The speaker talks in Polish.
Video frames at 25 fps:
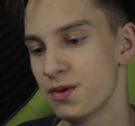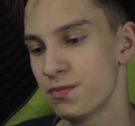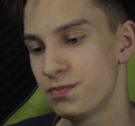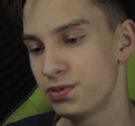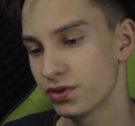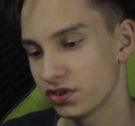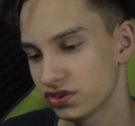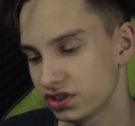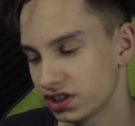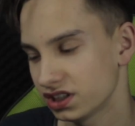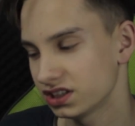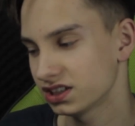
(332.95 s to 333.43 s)

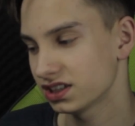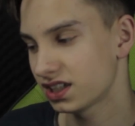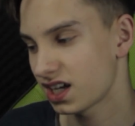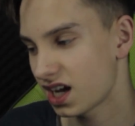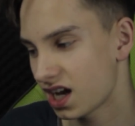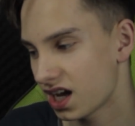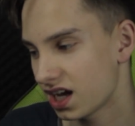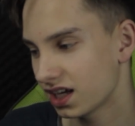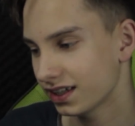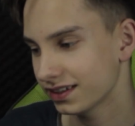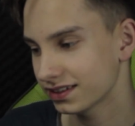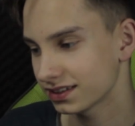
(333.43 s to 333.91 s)

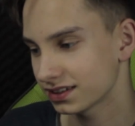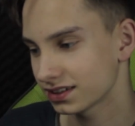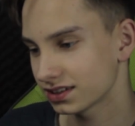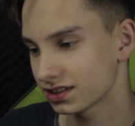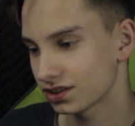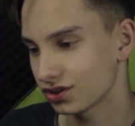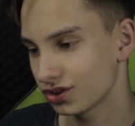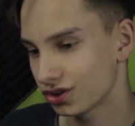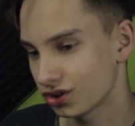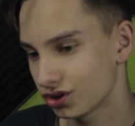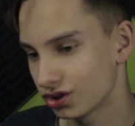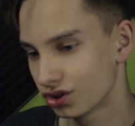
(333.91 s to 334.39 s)
Piosenka
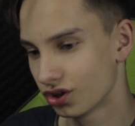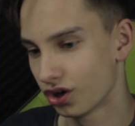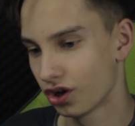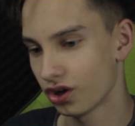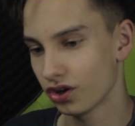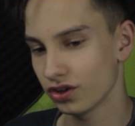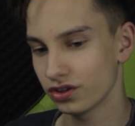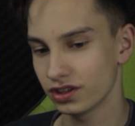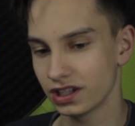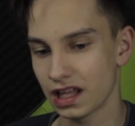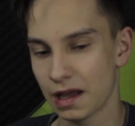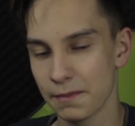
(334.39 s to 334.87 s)

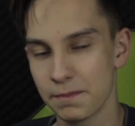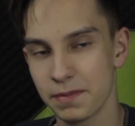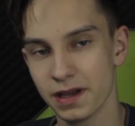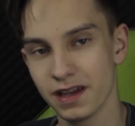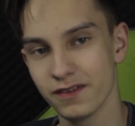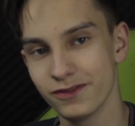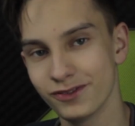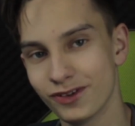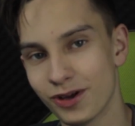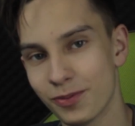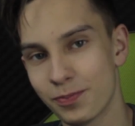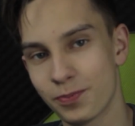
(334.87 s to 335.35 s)
no na
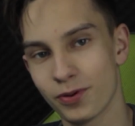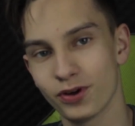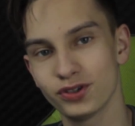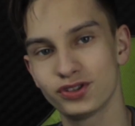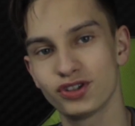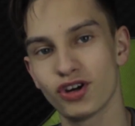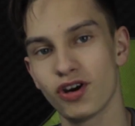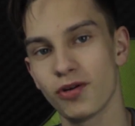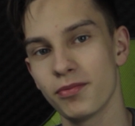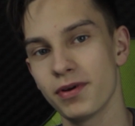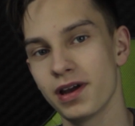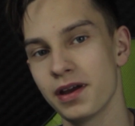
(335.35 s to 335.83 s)
pewno
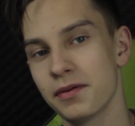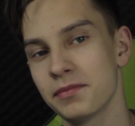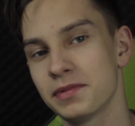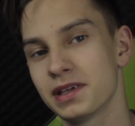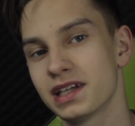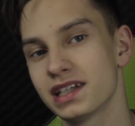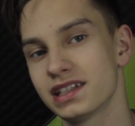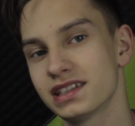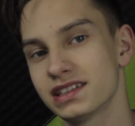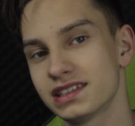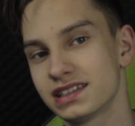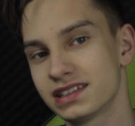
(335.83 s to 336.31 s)
poziomem
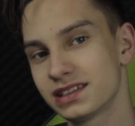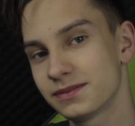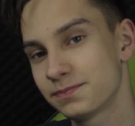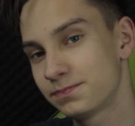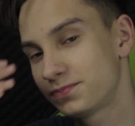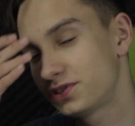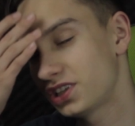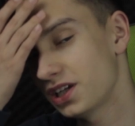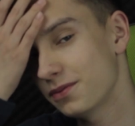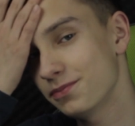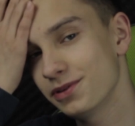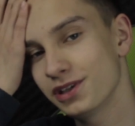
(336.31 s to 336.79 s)
jest,
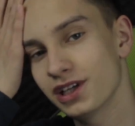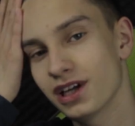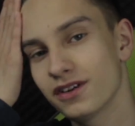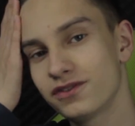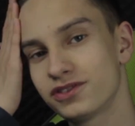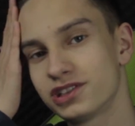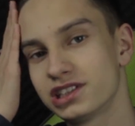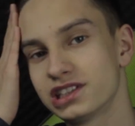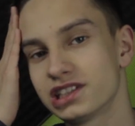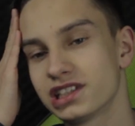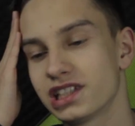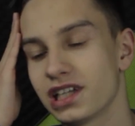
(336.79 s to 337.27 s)
przebija
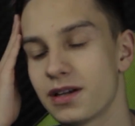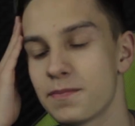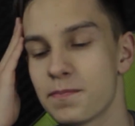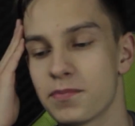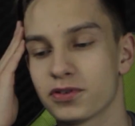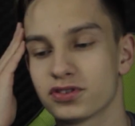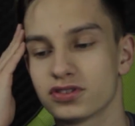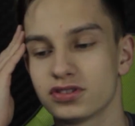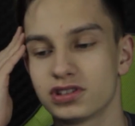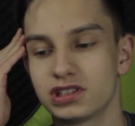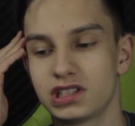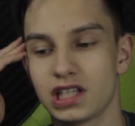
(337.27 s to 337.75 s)
wszystkie
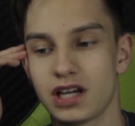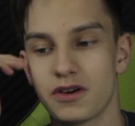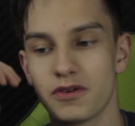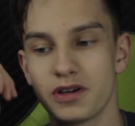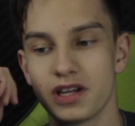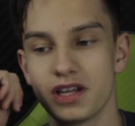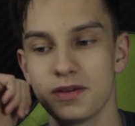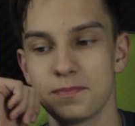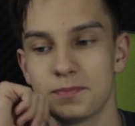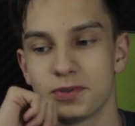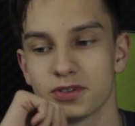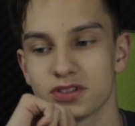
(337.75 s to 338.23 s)

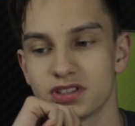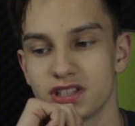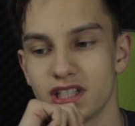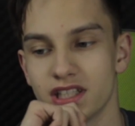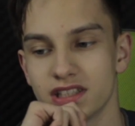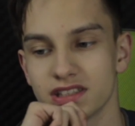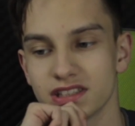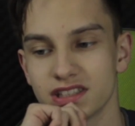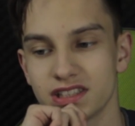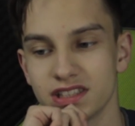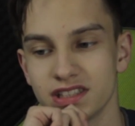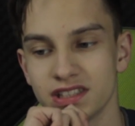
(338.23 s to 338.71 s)
pozostałe
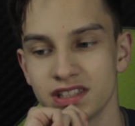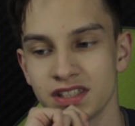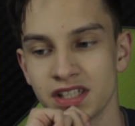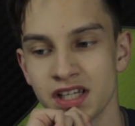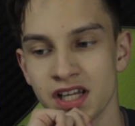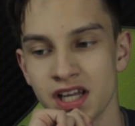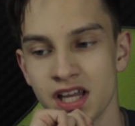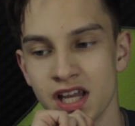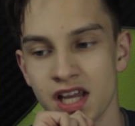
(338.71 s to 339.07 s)
piosenki.